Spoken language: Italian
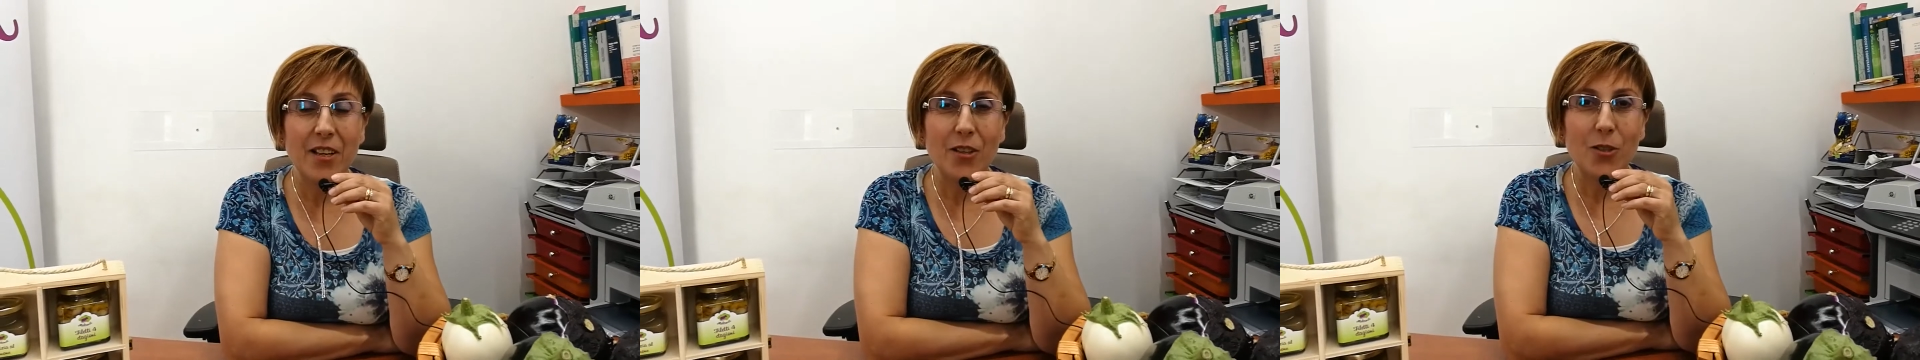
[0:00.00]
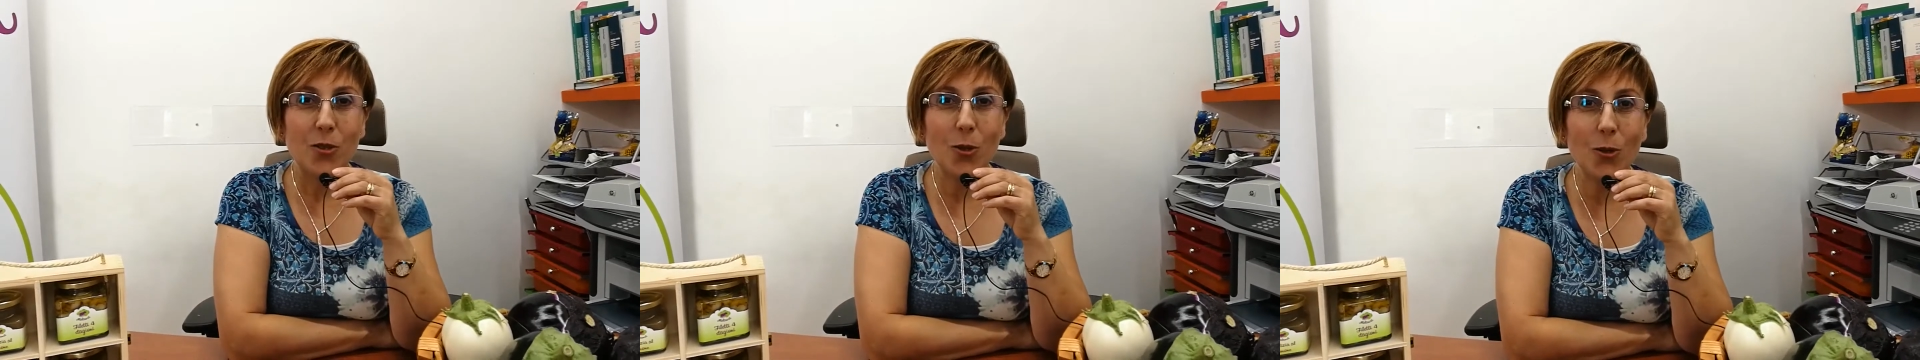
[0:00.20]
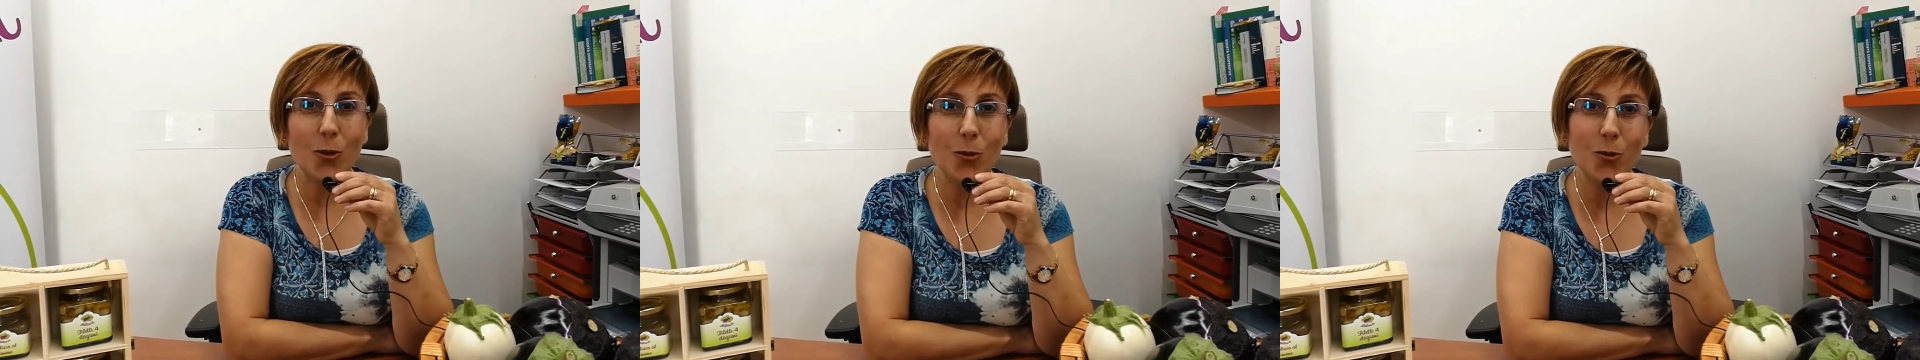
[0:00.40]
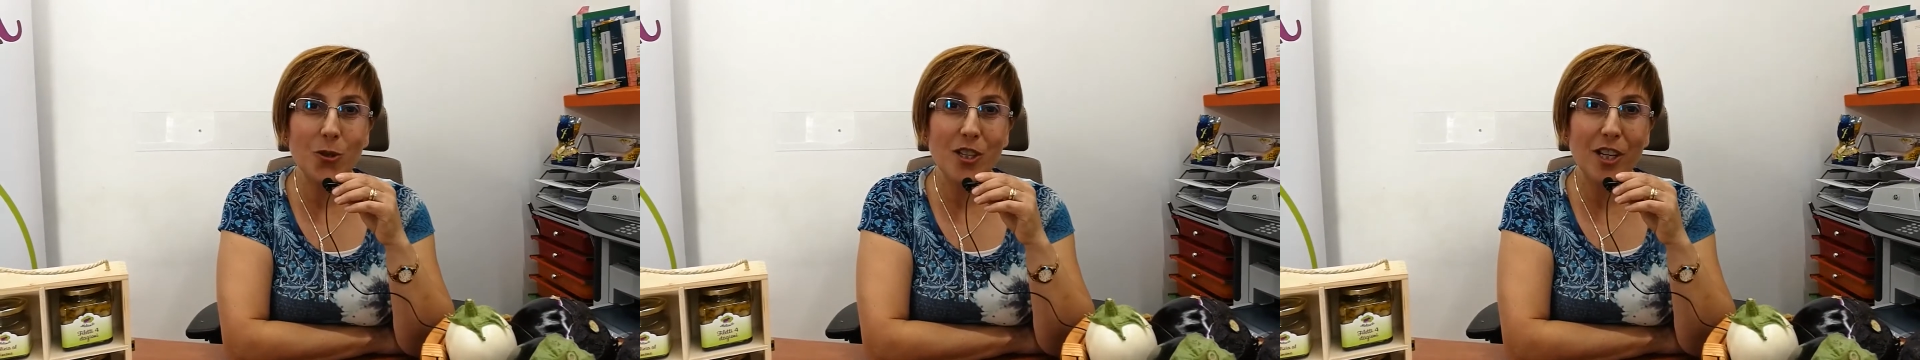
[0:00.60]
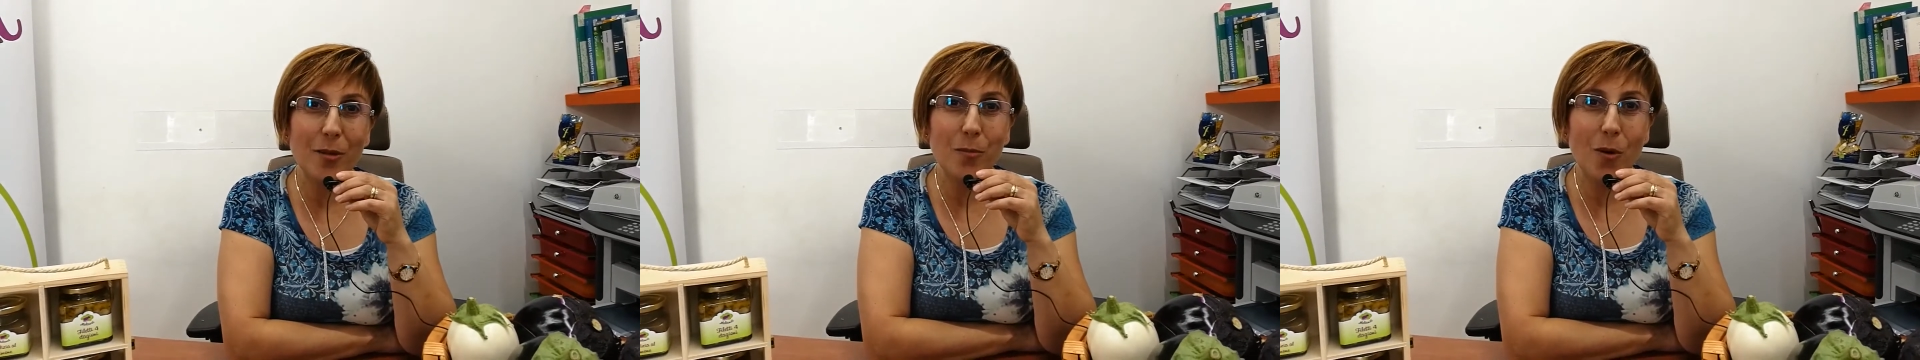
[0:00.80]
sono
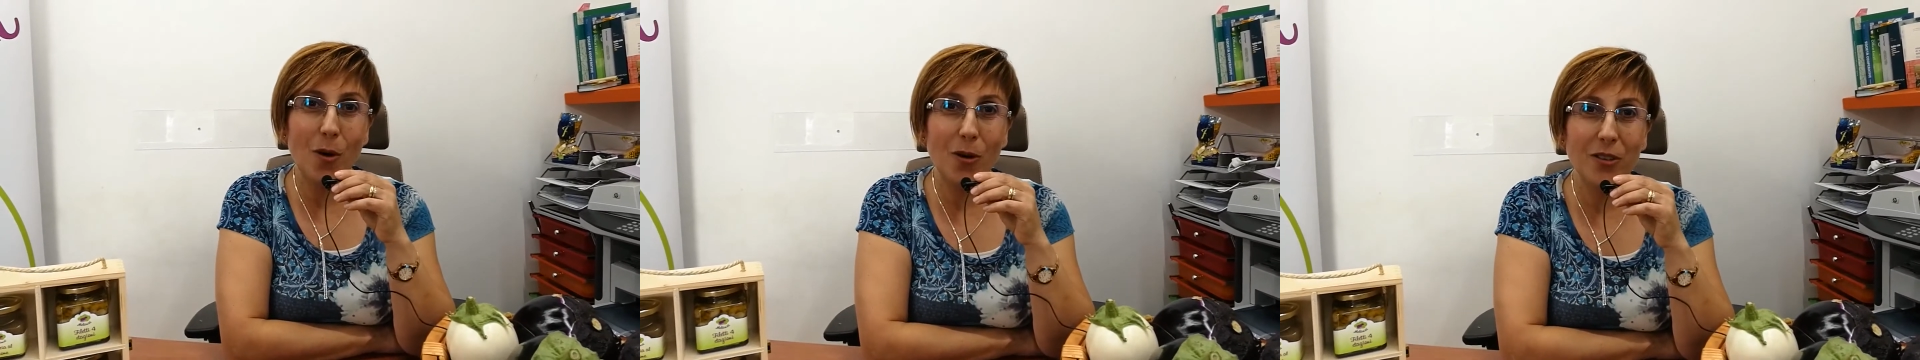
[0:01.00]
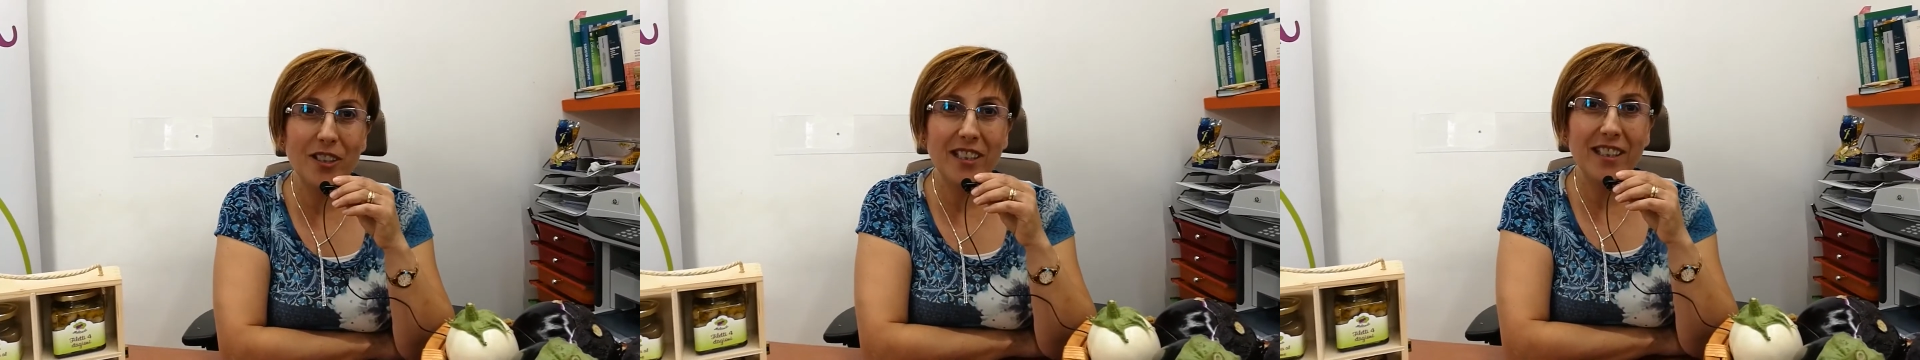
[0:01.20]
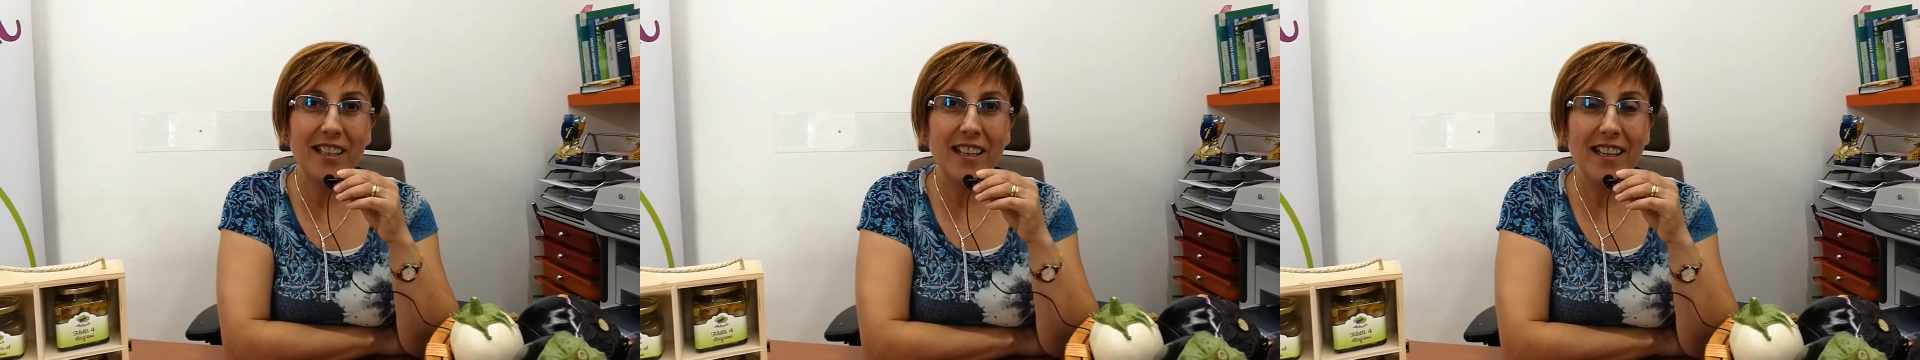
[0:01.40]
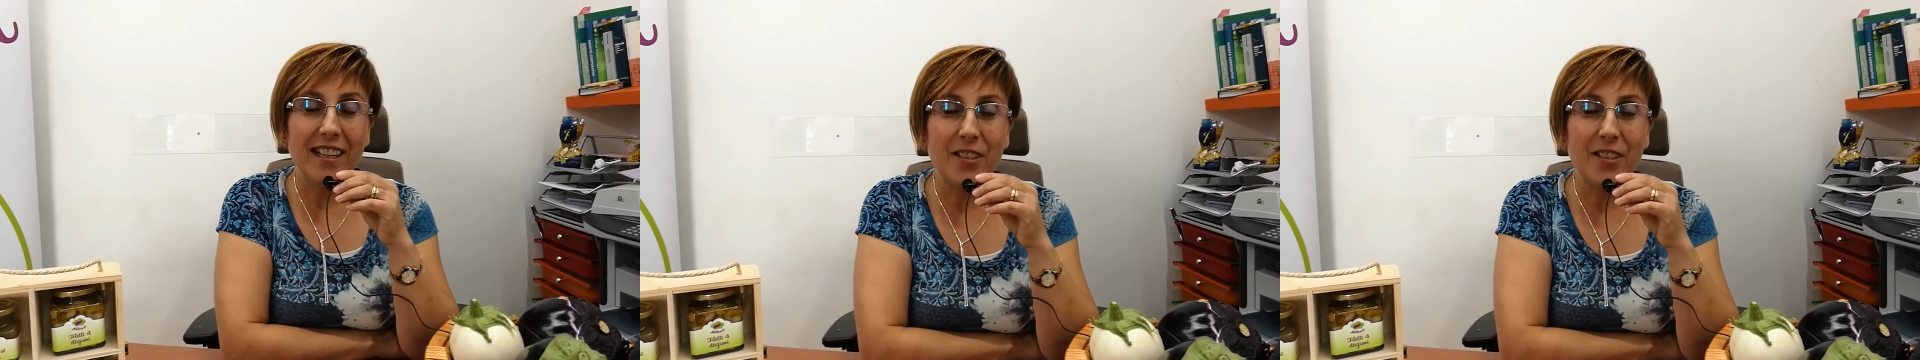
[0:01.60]
Nuccialboni